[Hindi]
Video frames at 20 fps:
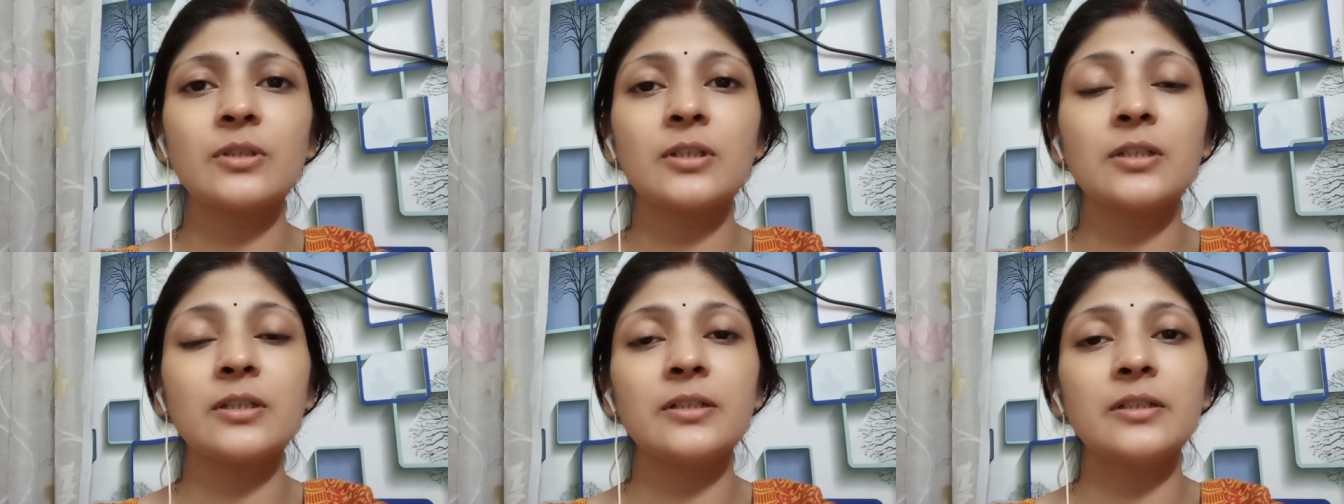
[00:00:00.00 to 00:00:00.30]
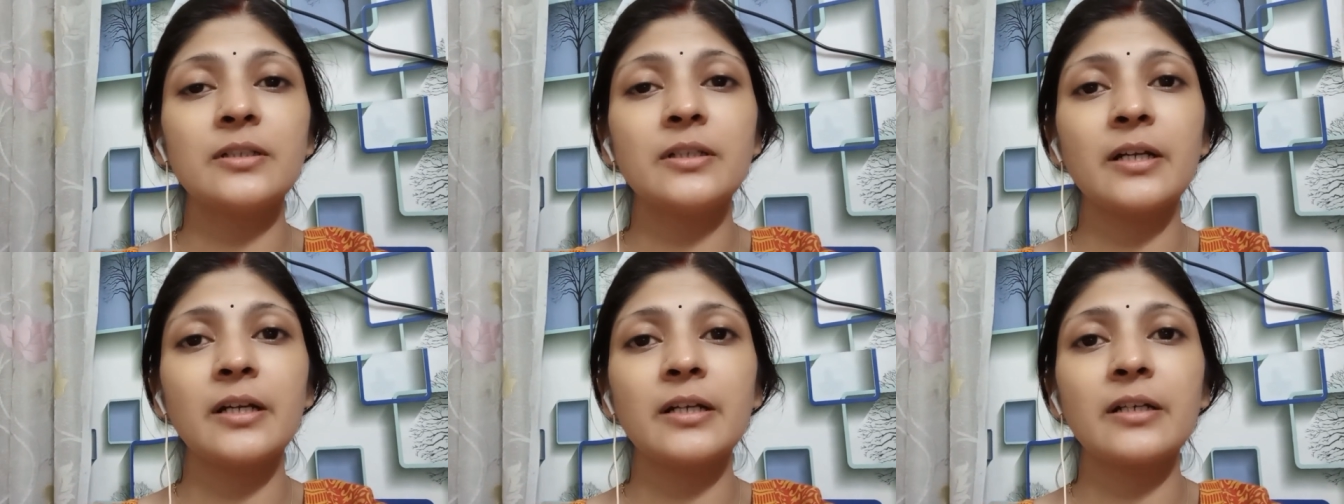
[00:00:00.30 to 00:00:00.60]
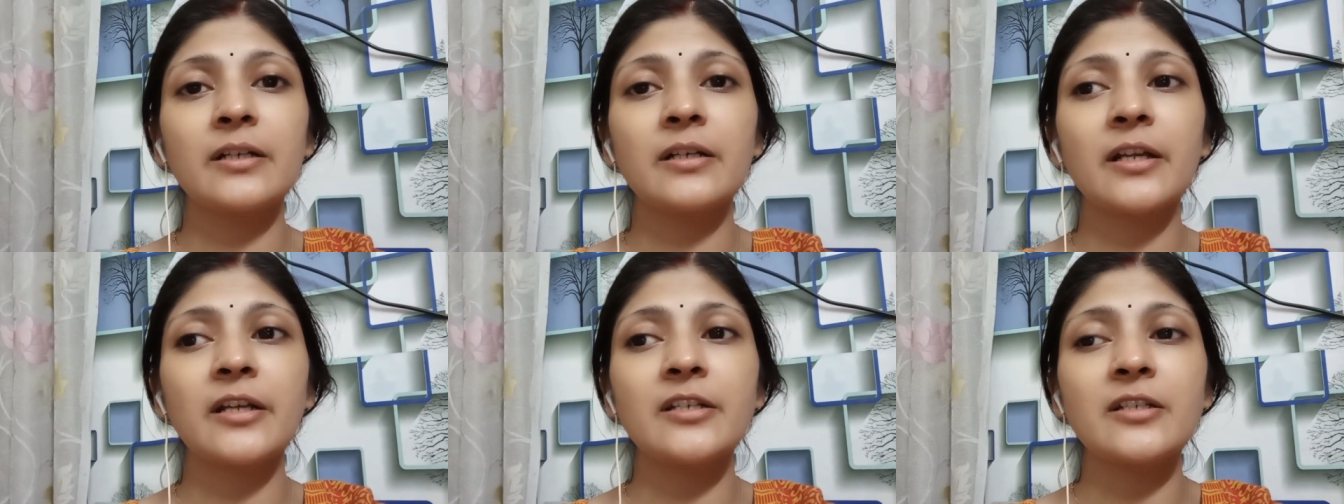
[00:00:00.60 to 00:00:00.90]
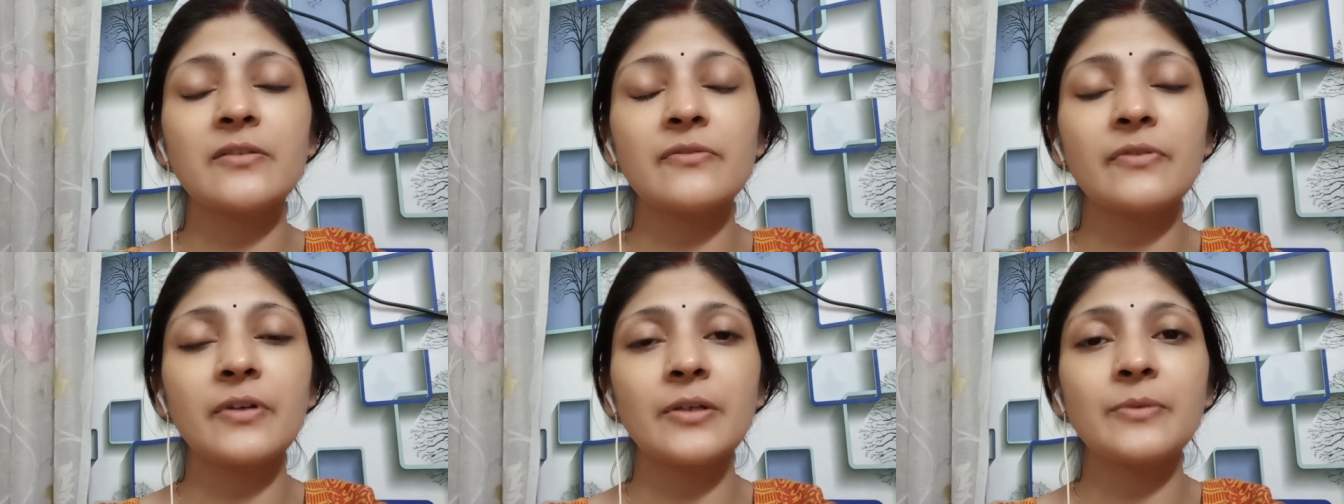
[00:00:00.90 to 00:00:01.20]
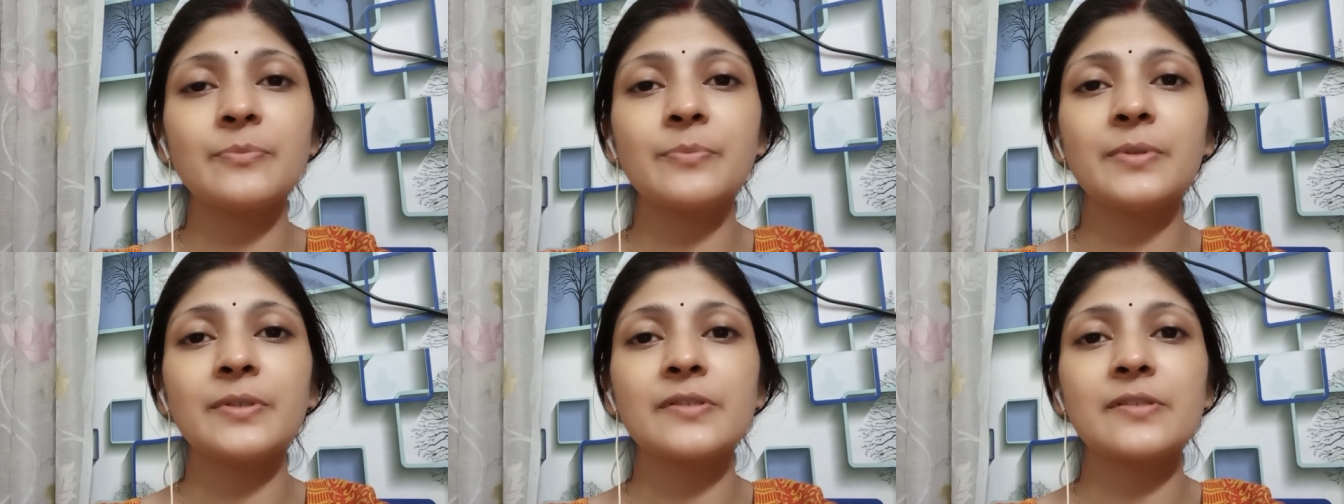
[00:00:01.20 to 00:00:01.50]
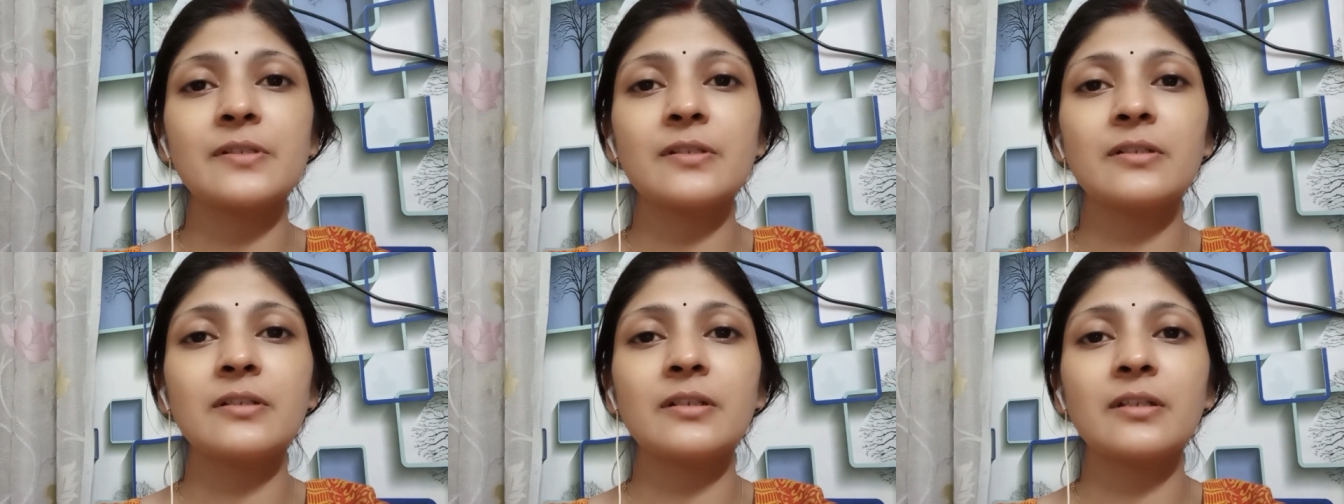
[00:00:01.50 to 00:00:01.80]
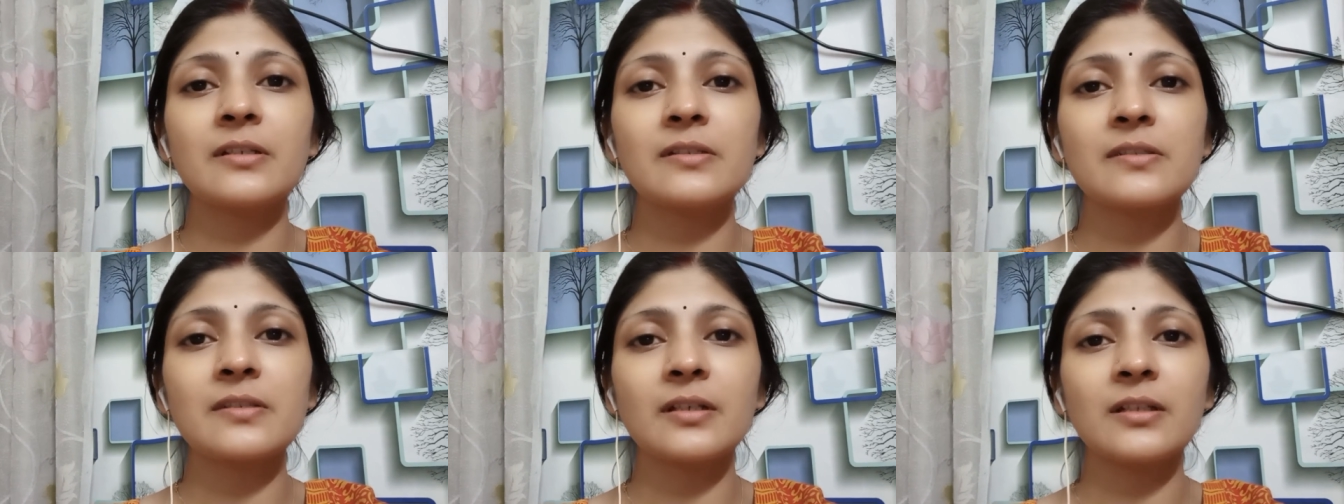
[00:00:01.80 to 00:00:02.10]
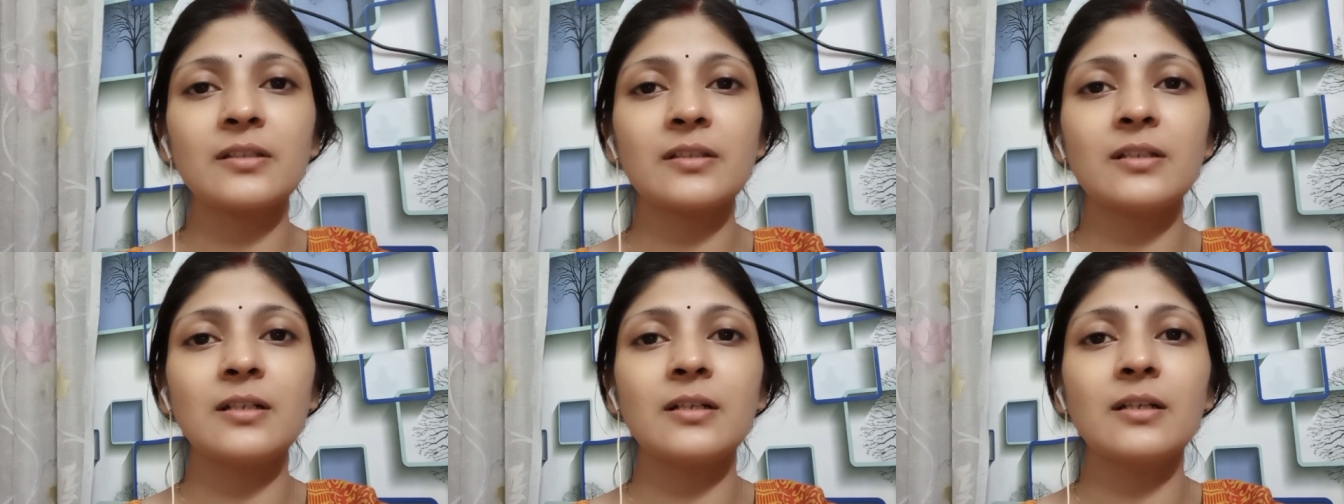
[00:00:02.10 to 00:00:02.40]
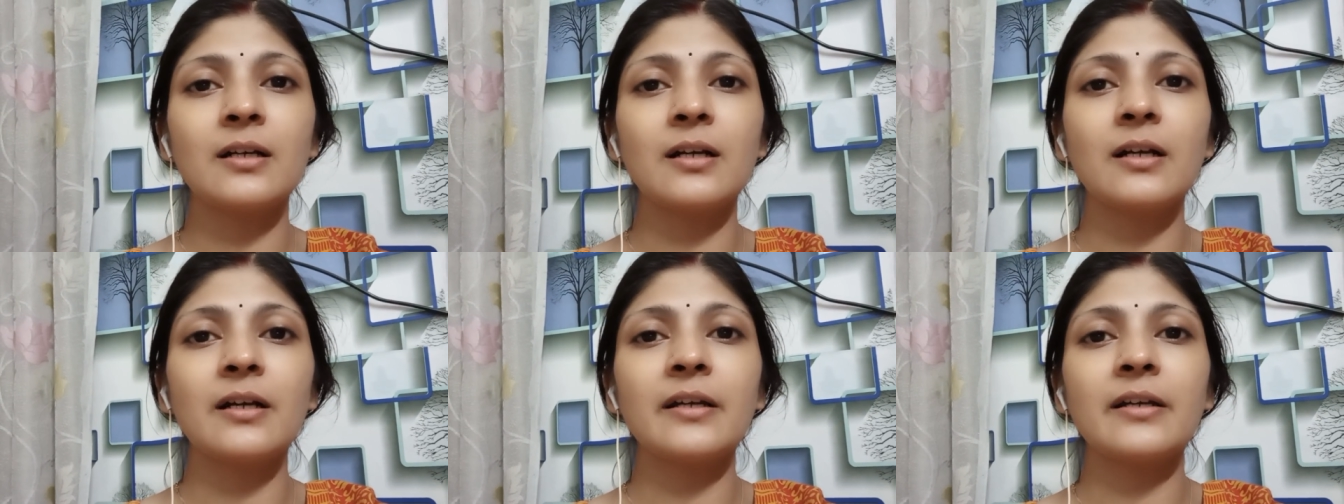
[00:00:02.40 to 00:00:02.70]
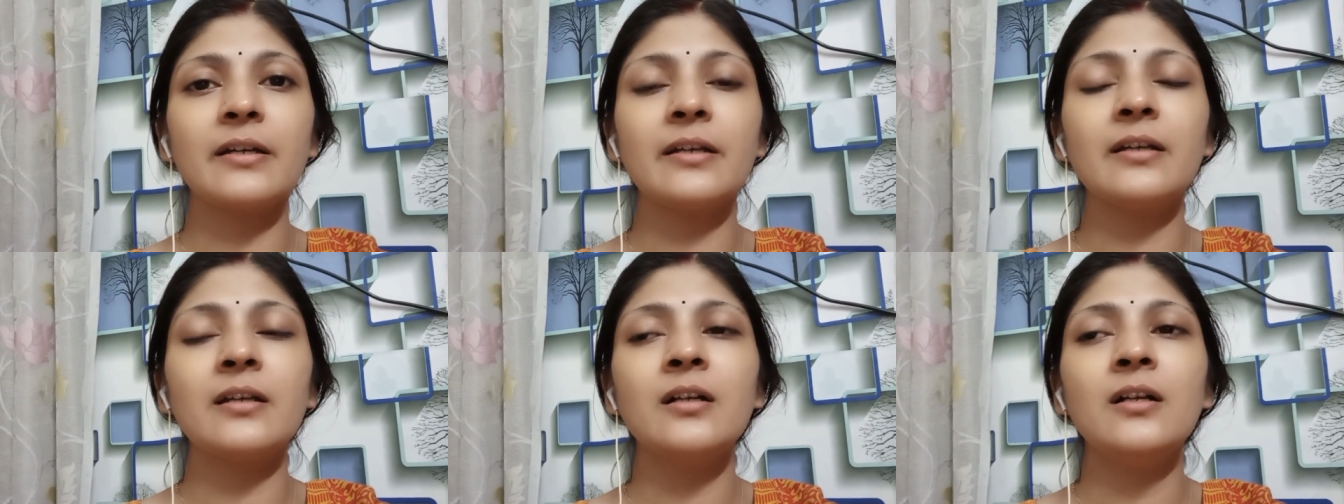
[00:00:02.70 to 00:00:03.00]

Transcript: थर्ड रैंक नाइन्टी फाइव परसेंट के साथ लगा है